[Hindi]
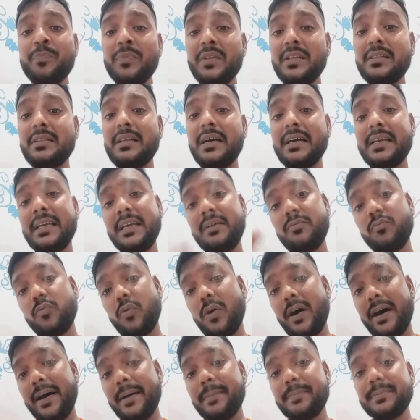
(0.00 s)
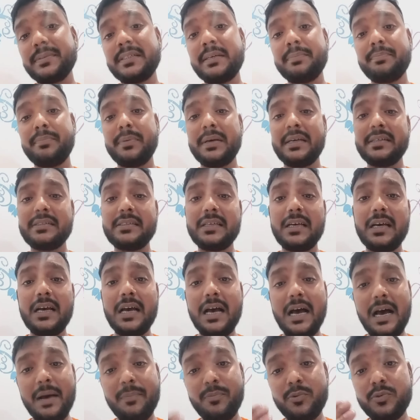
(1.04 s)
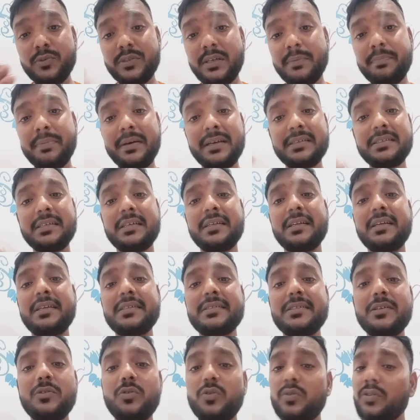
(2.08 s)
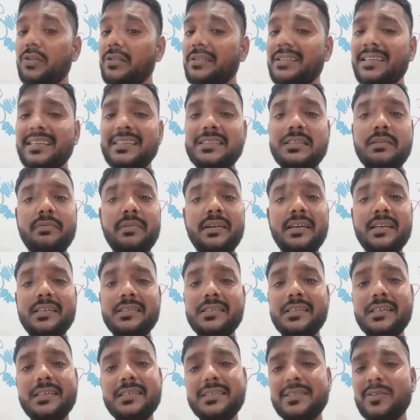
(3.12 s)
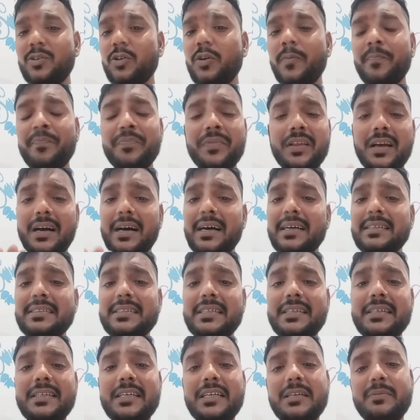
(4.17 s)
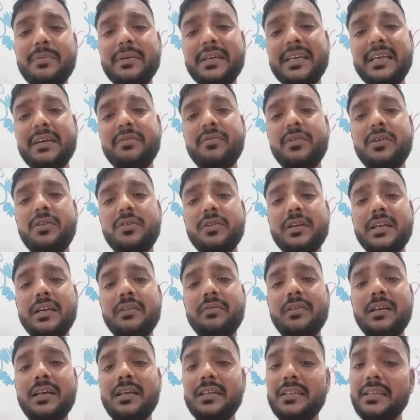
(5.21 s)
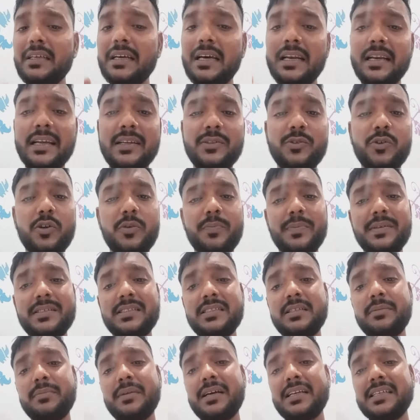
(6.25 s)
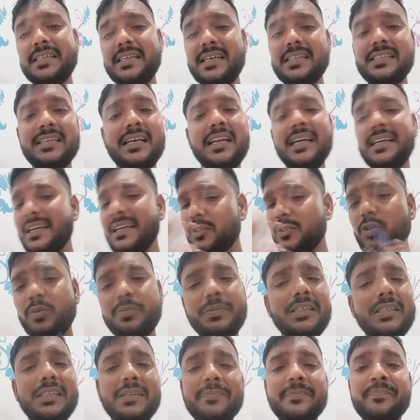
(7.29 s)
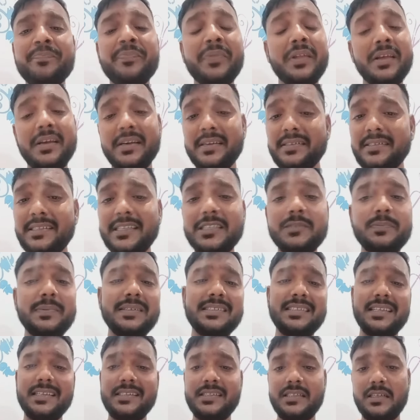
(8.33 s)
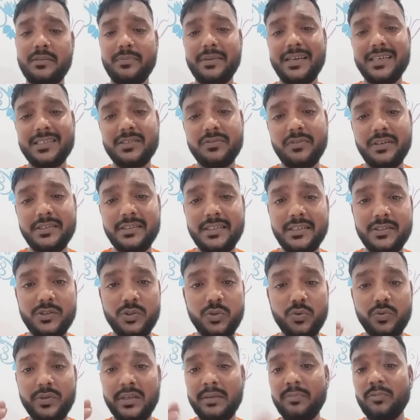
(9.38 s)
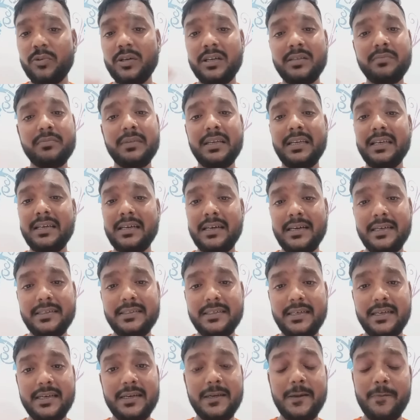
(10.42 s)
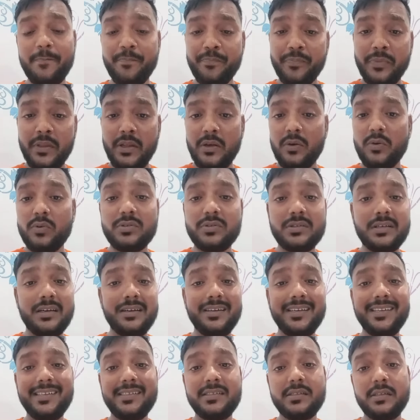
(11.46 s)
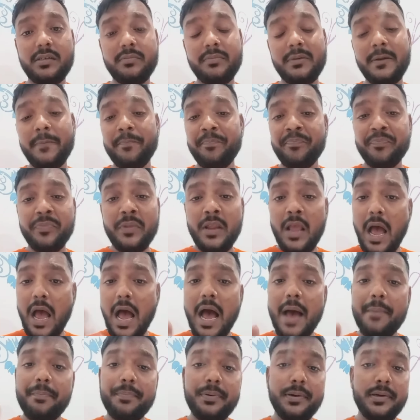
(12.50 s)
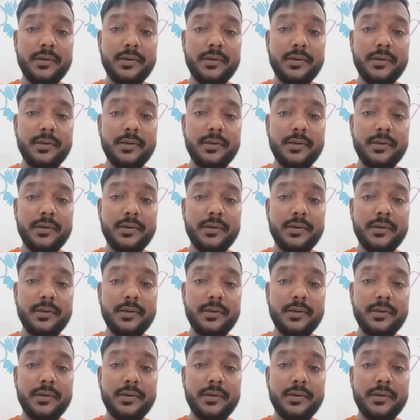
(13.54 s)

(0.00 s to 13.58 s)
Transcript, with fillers: ताकि आपसे पैसा आप उनसे पैसा ना ले सको क्योंकि थ्री सेवेंटी सिक्स को आज की डेट में केवल और केवल हथियार के तौर पर इस्तेमाल किया जा रहा है या जो भी जिस भी सेक्शन में एक्स वाई जेड झूठे मुकदमे लिखाए जा रहे हैं उस कंडीशन में आप